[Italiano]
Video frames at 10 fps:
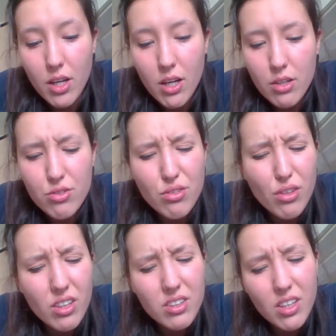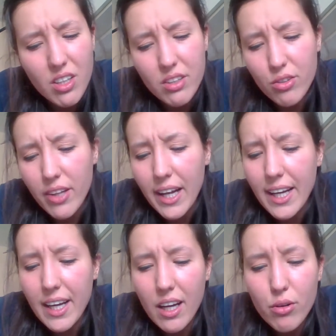stordito
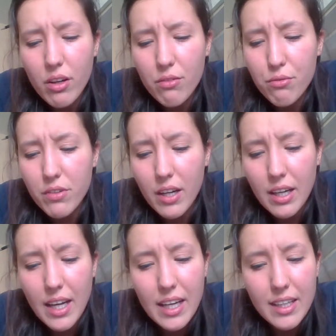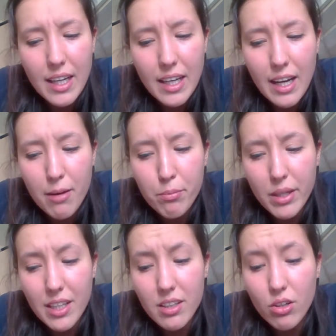dal calore infernale delle
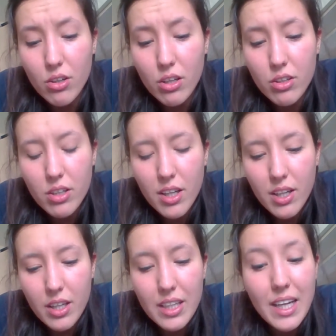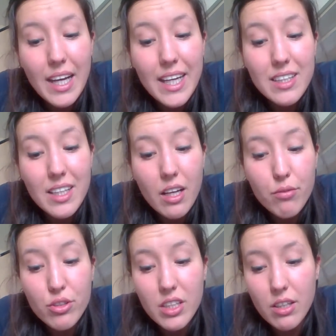lampade ad olio e delle candele
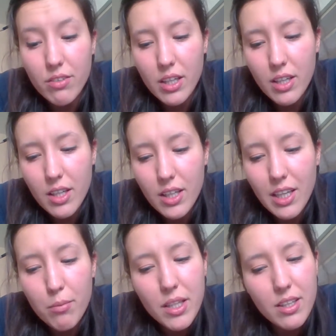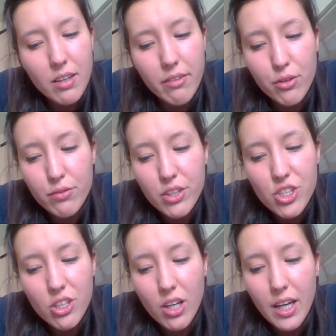votive che mettevano
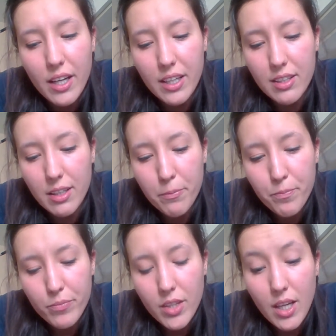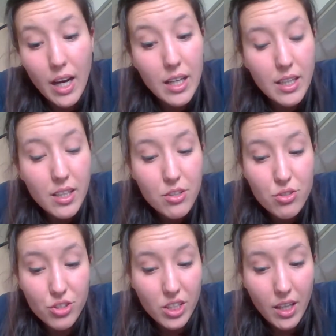vicino alla rete.
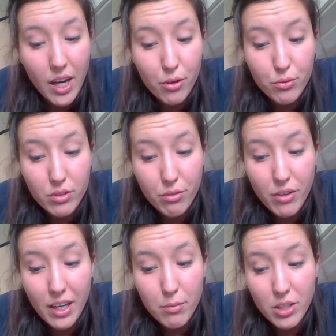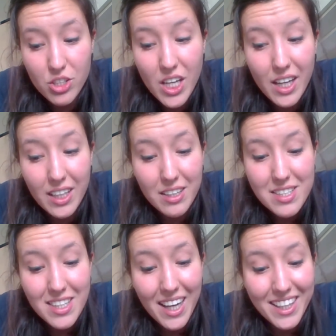All'inizio cercarono di fargli mangiare
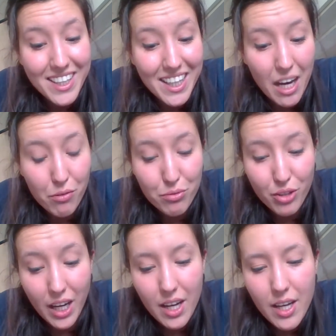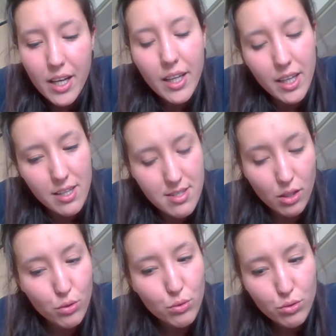cristalli di canfora, che,
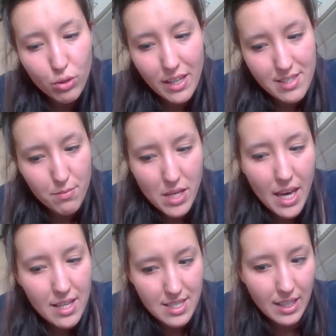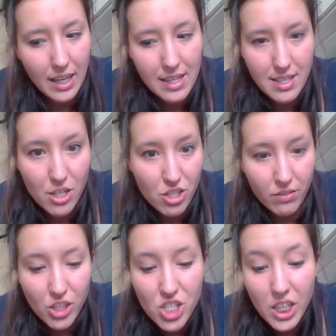secondo la sapienza della saggia
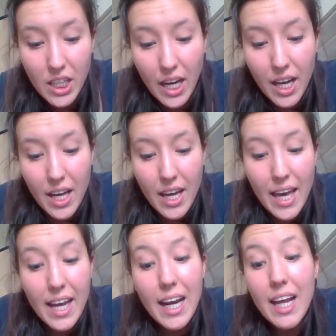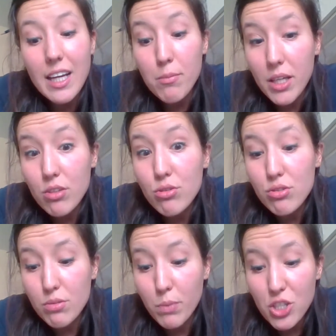vicina, era l'alimento
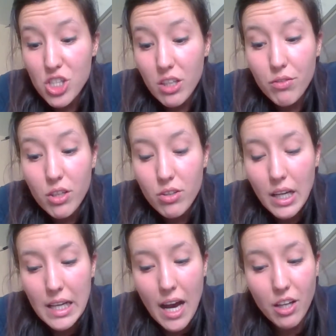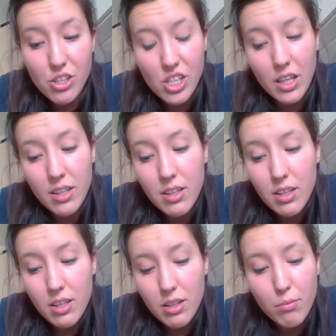specifico degli angeli.
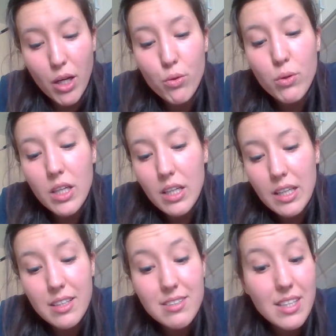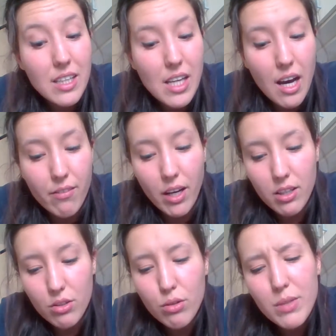Ma lui li disdegnava,
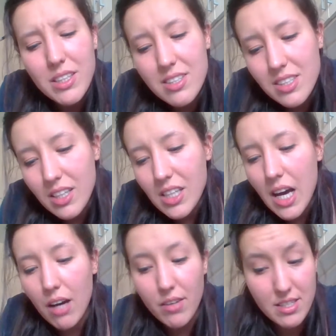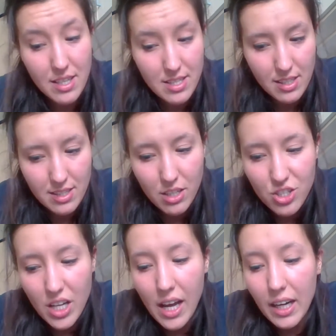come disdegnava, senza
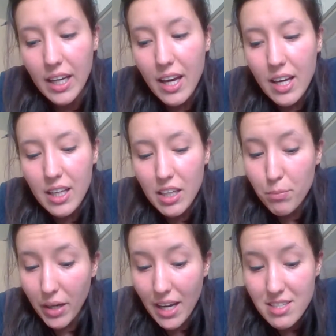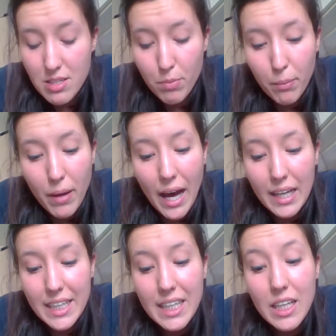assaggiarli, i pranzi
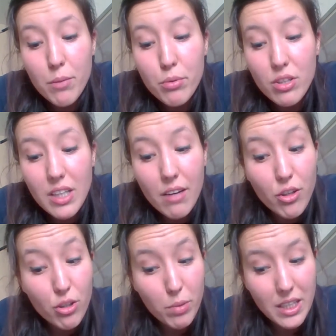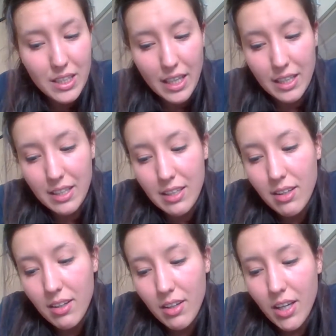papali che gli portavano i penitenti.
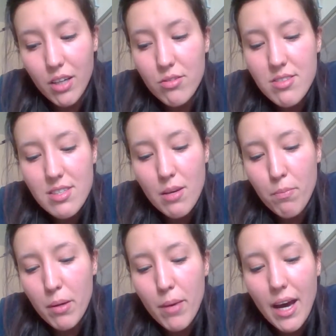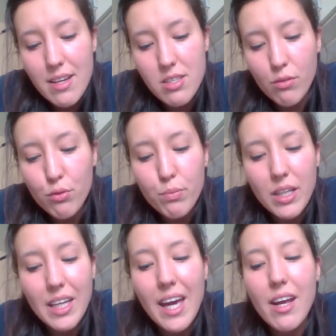E non si seppe mai se fu
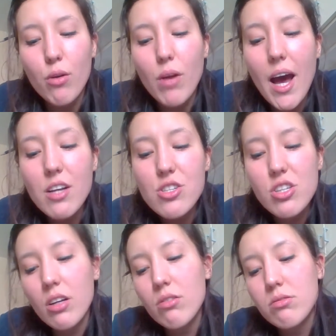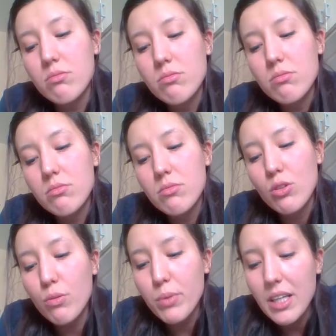perché era un angelo
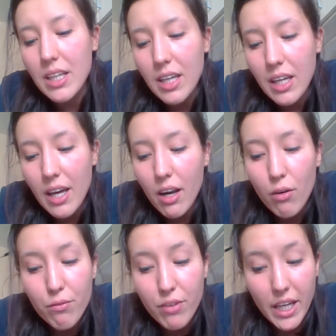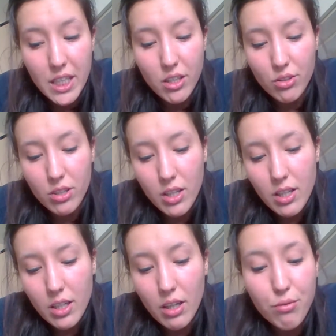o perché era un vecchio,
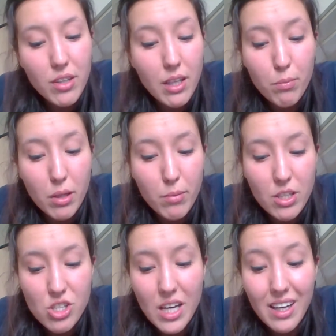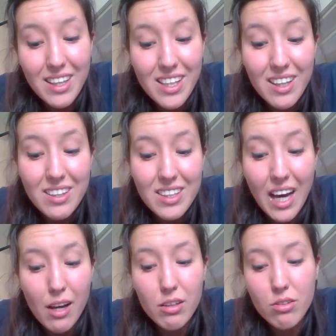che finì per mangiare
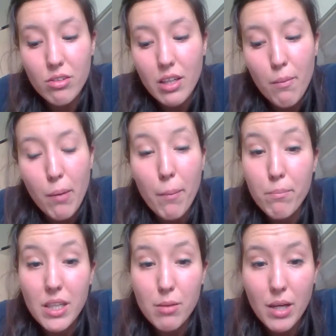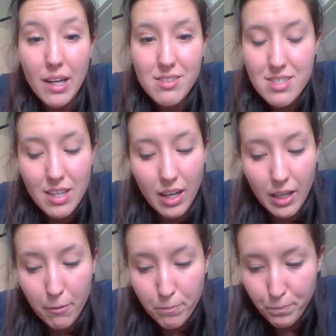nient'altro che pappe di
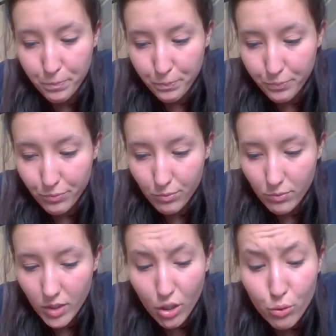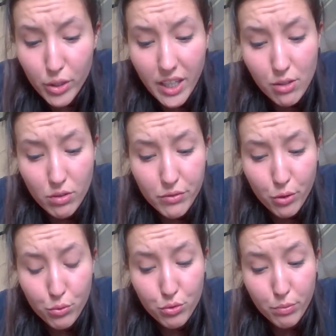melanzana. L'unica sua
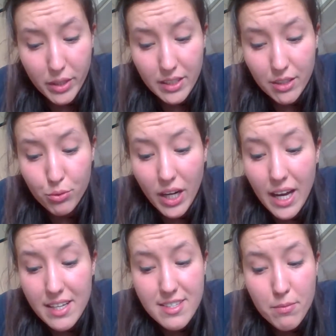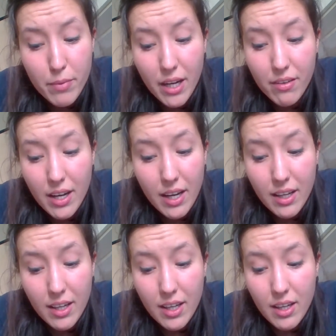virtù soprannaturale sembrava,
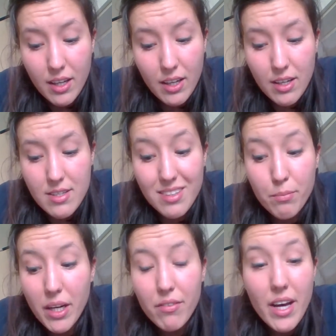sembrava